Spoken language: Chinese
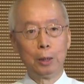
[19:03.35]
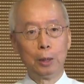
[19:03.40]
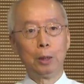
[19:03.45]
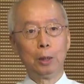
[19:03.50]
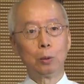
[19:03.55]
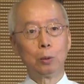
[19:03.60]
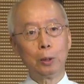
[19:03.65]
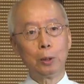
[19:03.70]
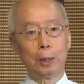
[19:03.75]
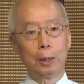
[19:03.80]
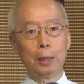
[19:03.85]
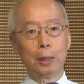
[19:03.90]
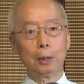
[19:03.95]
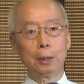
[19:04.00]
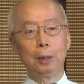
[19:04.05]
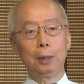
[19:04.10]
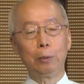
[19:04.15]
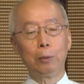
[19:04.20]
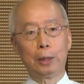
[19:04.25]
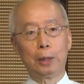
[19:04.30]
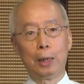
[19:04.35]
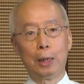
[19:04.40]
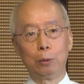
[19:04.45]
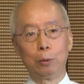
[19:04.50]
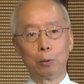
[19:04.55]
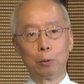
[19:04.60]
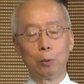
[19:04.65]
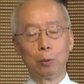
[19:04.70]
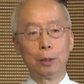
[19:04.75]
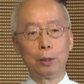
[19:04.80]
所以他，因为他有，
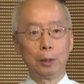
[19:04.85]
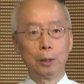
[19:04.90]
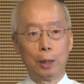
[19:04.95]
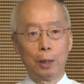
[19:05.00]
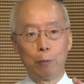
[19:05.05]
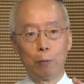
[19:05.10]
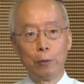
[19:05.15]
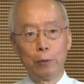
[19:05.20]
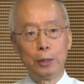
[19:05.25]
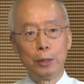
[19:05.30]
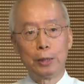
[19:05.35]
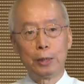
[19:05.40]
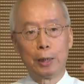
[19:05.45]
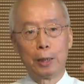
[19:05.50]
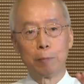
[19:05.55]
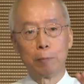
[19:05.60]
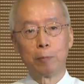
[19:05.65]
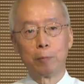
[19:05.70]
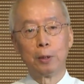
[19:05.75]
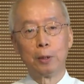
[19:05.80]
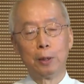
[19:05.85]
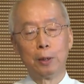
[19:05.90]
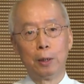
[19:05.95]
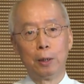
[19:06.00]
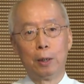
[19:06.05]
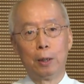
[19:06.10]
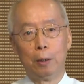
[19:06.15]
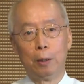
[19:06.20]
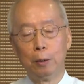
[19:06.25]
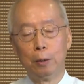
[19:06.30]
而且他有分享，
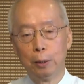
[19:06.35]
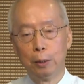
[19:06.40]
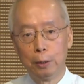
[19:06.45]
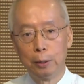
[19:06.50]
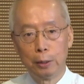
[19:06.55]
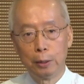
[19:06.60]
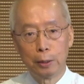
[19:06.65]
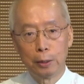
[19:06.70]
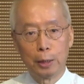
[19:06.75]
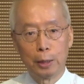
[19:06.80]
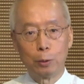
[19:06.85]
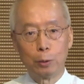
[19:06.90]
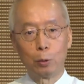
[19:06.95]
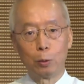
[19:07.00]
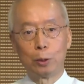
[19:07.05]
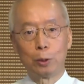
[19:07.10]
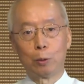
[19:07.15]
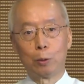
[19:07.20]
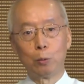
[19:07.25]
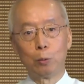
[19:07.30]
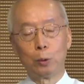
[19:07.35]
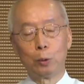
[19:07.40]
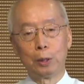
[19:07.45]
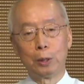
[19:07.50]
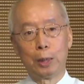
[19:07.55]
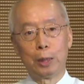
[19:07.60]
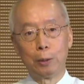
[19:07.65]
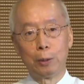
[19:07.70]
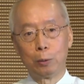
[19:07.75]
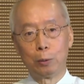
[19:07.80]
啊，一些禅宗小故事，
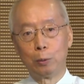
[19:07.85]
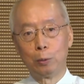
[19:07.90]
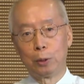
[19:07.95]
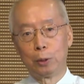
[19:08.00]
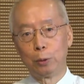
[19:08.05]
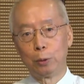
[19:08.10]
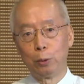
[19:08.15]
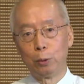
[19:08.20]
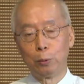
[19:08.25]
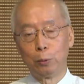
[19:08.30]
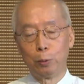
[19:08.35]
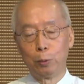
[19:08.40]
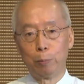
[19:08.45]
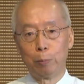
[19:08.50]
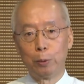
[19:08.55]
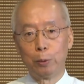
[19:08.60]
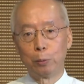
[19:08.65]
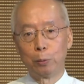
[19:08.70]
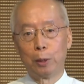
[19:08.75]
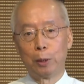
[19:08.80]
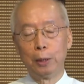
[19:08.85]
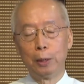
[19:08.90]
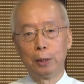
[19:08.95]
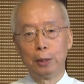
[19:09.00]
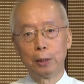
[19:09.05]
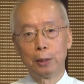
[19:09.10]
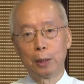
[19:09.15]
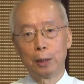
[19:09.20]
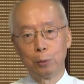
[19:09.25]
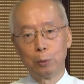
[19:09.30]
他有时候在群组有抛出来，
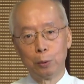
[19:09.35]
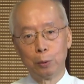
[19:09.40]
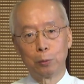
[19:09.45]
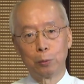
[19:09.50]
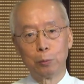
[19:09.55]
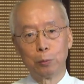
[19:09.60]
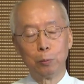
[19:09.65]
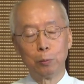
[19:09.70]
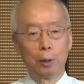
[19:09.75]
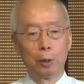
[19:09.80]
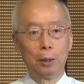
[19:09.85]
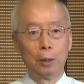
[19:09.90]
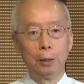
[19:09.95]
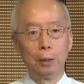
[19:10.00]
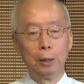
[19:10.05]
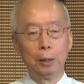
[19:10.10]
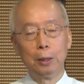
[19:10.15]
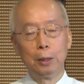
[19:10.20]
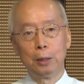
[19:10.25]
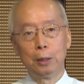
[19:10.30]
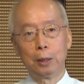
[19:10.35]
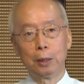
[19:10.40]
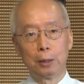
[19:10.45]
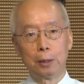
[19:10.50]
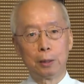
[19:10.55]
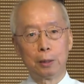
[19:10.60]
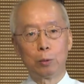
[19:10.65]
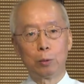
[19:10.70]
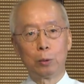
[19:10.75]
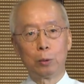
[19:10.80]
他都有读啊，那
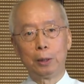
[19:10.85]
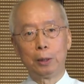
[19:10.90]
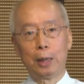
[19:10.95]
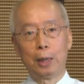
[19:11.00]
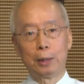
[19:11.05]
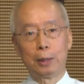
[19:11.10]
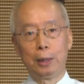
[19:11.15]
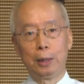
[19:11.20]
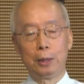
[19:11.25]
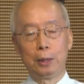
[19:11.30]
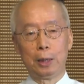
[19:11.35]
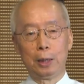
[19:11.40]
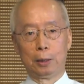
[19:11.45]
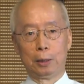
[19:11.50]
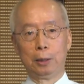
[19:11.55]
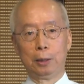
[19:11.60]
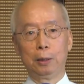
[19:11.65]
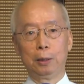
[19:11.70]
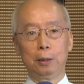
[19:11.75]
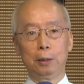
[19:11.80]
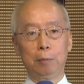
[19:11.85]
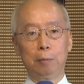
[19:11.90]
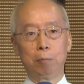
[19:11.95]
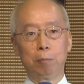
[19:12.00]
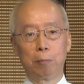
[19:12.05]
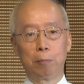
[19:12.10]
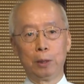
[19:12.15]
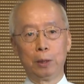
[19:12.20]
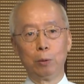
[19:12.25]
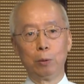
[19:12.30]
所以他可以讲的
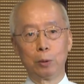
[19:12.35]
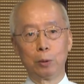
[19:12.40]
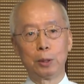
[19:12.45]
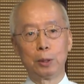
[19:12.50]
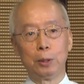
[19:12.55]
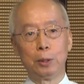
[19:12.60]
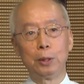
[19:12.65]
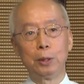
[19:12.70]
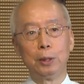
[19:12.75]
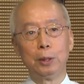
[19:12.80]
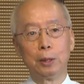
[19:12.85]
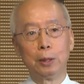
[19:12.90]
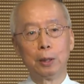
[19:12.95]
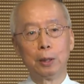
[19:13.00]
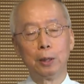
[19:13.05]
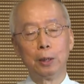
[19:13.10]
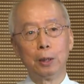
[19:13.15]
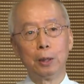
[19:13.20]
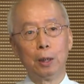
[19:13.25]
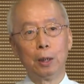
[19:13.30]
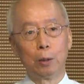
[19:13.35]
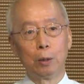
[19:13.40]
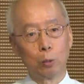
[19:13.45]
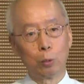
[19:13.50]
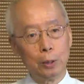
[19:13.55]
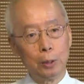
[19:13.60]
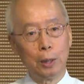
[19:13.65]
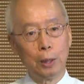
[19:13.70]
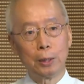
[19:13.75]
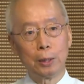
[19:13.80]
很有自信，啊，所以
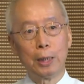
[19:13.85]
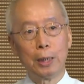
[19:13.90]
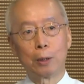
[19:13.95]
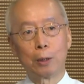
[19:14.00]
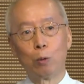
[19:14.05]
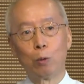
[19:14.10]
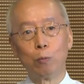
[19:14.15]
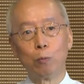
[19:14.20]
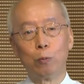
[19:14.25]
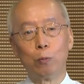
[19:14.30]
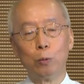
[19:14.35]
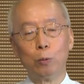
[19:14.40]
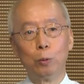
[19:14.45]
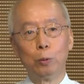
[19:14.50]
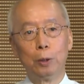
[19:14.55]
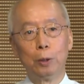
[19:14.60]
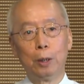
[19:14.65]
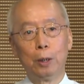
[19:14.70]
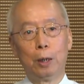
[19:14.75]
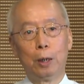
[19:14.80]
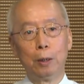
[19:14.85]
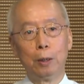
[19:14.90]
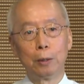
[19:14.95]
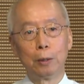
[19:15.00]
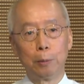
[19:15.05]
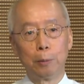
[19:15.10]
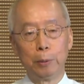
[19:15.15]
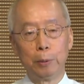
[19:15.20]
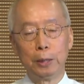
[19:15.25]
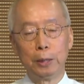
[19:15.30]
你要下功夫啊，你
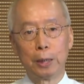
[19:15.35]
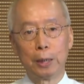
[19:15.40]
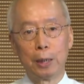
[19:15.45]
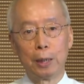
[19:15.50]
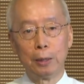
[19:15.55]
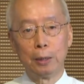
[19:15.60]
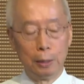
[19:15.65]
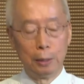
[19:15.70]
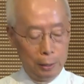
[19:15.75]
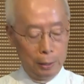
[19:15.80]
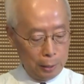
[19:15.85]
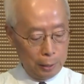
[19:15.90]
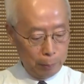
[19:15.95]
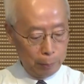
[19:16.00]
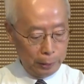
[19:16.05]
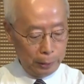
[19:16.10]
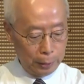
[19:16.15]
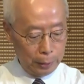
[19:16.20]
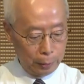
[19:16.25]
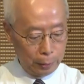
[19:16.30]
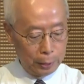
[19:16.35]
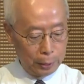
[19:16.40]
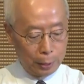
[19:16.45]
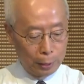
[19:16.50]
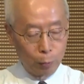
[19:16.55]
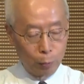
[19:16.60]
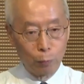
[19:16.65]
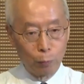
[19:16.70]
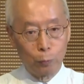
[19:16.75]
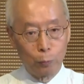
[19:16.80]
平常他平常有下
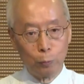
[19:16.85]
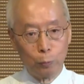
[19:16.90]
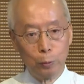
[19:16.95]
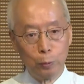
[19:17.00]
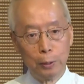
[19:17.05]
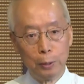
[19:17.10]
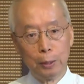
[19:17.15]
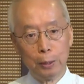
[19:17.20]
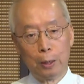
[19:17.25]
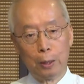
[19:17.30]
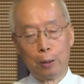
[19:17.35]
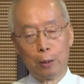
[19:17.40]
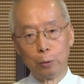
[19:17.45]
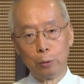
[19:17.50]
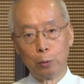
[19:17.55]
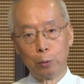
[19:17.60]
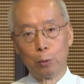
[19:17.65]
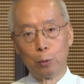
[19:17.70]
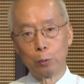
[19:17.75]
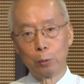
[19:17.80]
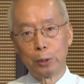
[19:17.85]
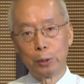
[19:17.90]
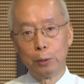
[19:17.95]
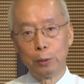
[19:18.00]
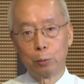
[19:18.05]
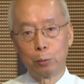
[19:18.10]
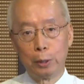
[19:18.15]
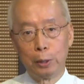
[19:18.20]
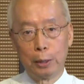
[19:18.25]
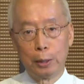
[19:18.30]
功夫啊，有用心，
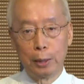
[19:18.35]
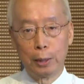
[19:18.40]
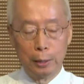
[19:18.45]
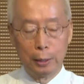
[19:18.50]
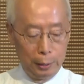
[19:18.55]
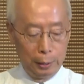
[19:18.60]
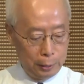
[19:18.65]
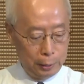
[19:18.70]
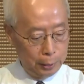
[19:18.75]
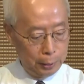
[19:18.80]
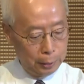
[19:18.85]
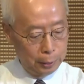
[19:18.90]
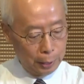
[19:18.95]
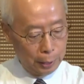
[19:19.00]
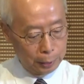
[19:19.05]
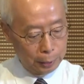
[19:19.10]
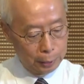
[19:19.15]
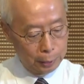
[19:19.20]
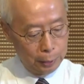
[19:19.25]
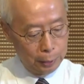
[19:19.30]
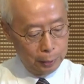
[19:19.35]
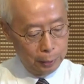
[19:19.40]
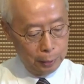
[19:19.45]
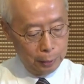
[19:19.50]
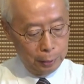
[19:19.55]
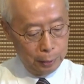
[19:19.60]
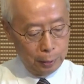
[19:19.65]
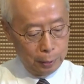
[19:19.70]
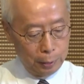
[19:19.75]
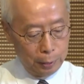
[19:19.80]
所以他可以讲的
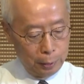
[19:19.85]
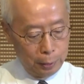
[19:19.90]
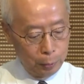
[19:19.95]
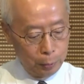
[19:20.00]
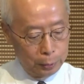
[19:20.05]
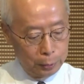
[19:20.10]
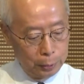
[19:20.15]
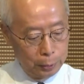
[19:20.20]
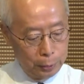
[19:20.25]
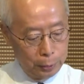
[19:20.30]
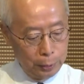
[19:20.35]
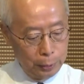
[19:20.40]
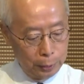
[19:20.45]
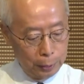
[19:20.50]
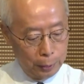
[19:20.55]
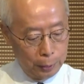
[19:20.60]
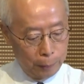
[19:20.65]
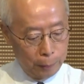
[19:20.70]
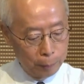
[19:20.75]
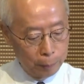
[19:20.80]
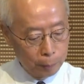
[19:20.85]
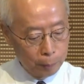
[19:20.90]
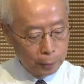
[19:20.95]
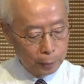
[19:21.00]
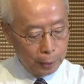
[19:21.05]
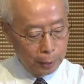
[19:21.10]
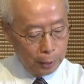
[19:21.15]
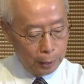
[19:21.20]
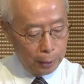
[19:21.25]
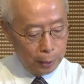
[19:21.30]
啊很有自信啊，
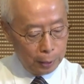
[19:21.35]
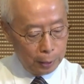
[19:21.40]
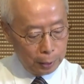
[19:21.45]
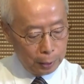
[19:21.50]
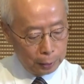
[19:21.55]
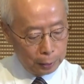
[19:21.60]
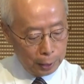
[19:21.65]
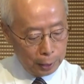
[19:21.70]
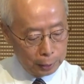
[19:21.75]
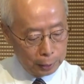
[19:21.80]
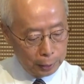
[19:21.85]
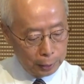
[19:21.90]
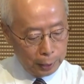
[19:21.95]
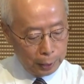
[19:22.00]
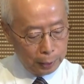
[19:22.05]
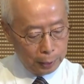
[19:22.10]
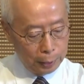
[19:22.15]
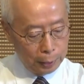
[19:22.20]
那他在